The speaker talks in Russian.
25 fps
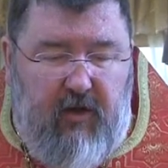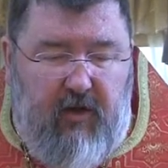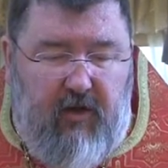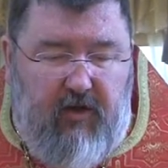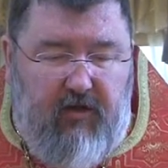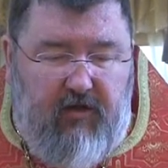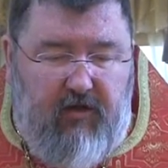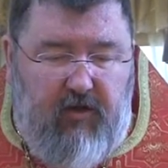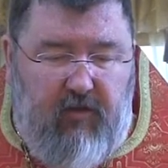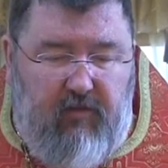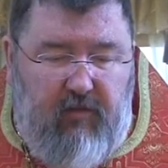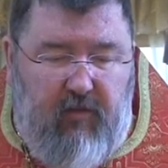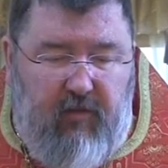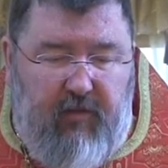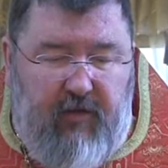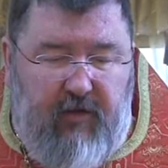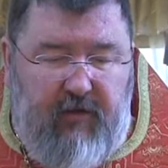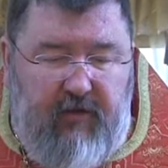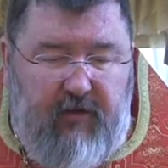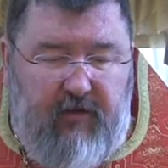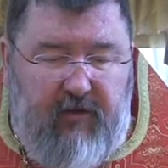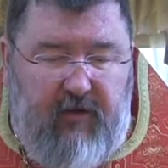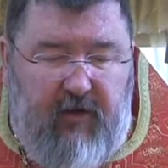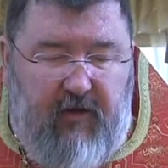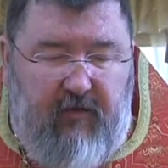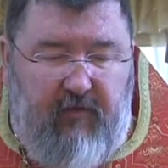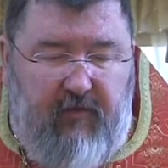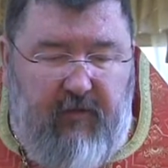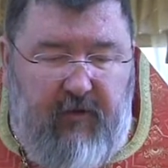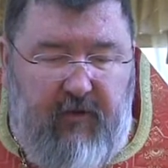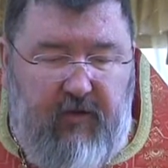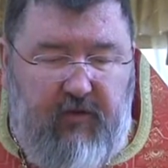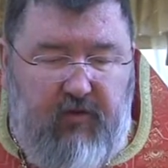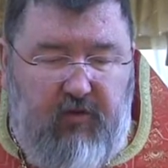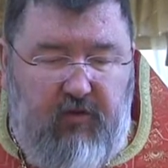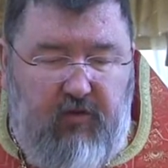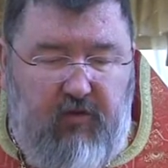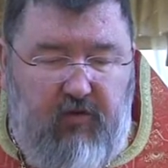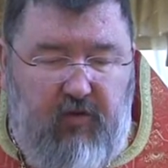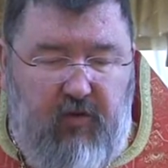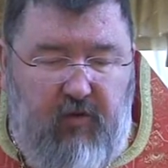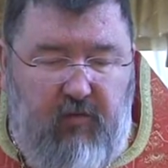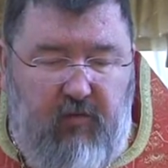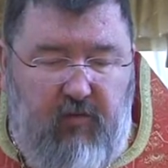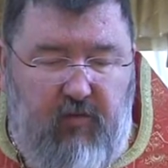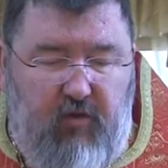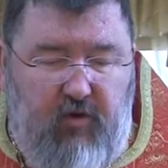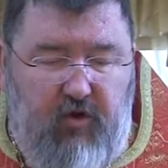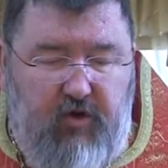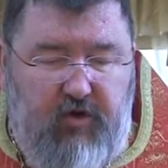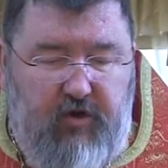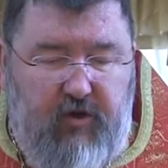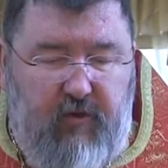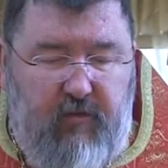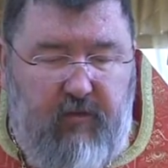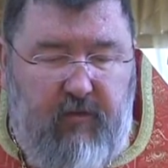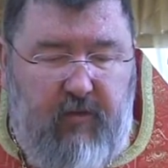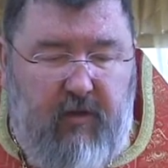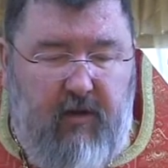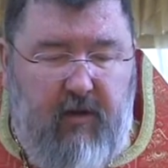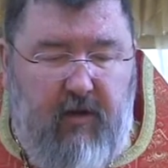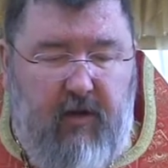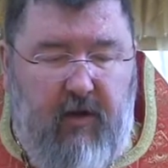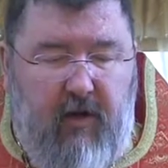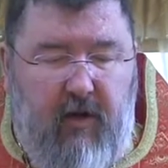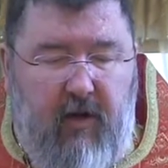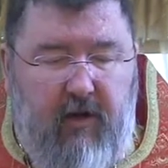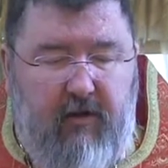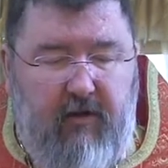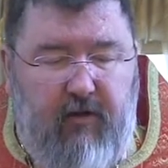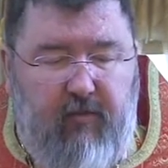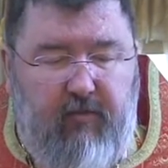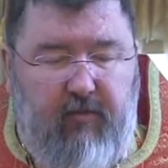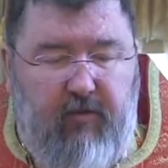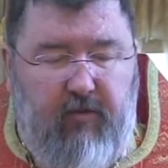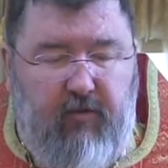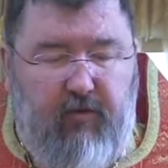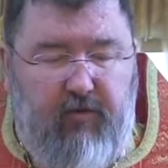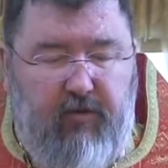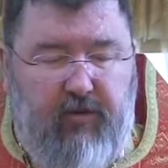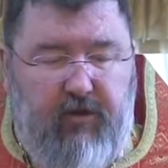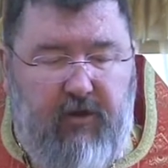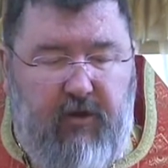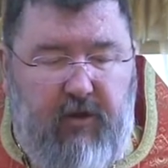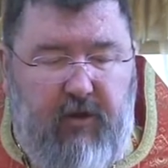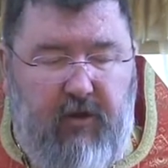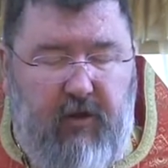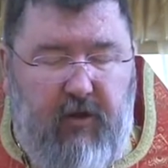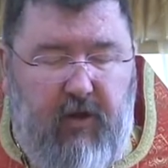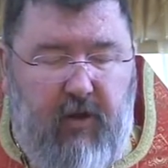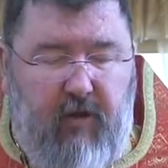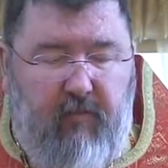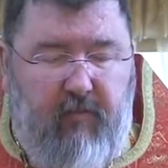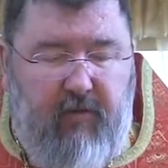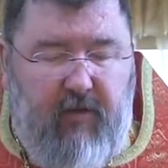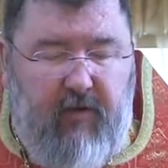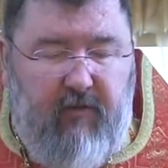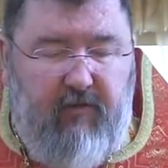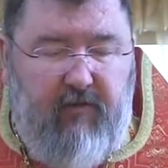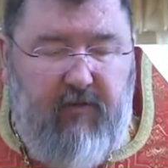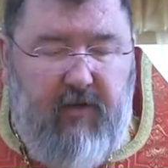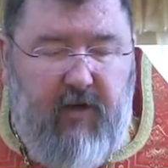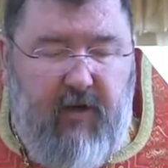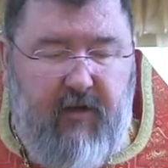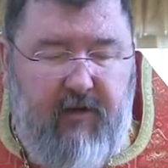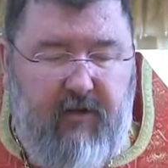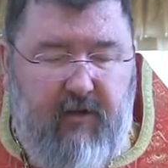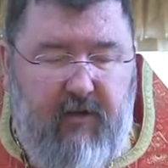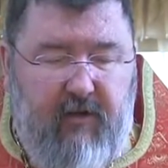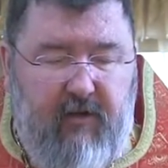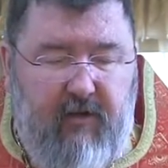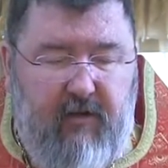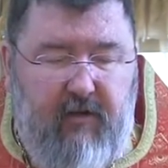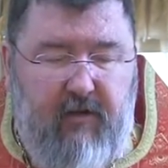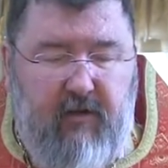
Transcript: чтобы, представ пред судом Божьим, они получили оправдание.